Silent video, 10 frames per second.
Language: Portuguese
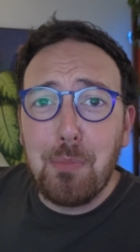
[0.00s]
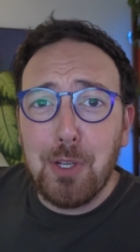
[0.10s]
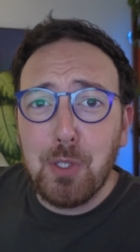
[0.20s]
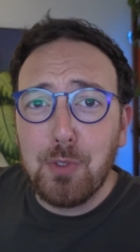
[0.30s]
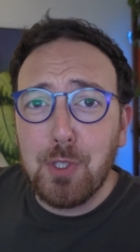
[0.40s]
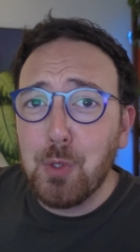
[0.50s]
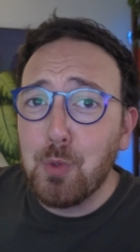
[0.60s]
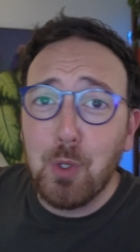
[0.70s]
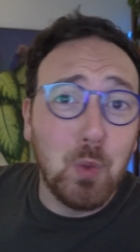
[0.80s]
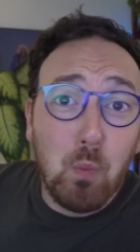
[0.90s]
Imagino que sejam
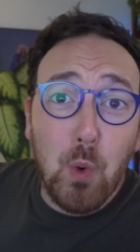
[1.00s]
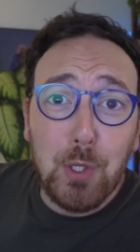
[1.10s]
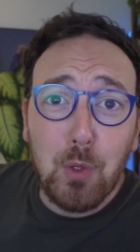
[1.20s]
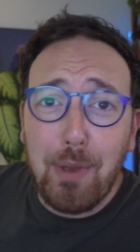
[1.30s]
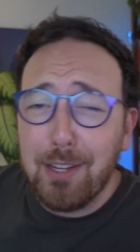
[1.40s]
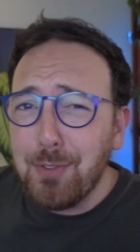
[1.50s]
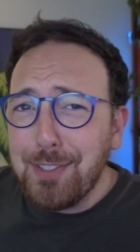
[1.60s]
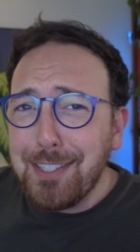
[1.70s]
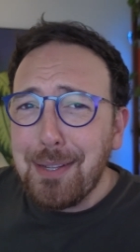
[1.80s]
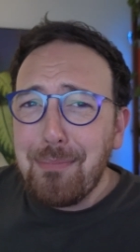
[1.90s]
todos muito bem. Se
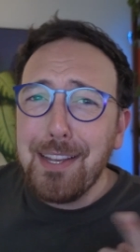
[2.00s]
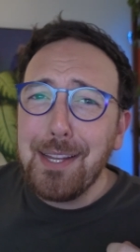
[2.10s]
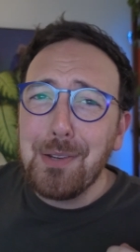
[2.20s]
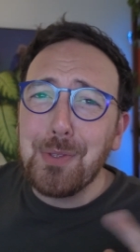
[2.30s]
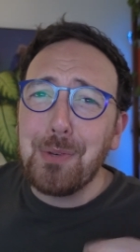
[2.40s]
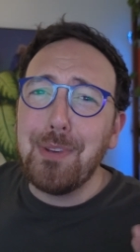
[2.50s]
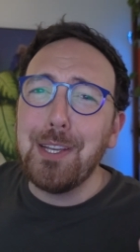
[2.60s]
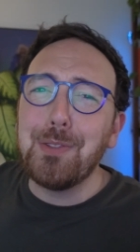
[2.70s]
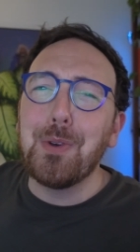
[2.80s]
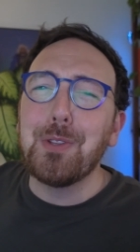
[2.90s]
você tá bem, eu tô
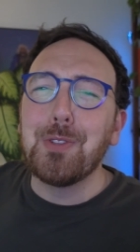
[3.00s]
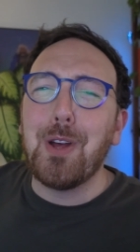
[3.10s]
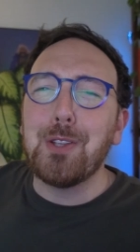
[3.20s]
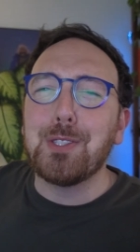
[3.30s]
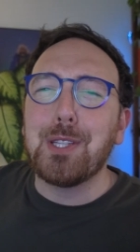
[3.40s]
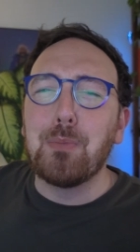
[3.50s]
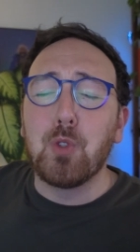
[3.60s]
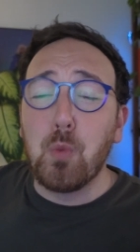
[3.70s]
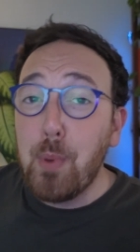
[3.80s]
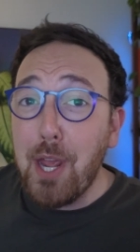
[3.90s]
bem, todos nós
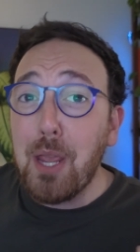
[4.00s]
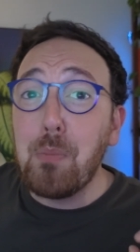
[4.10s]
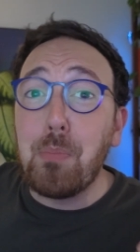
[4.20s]
estamos bem.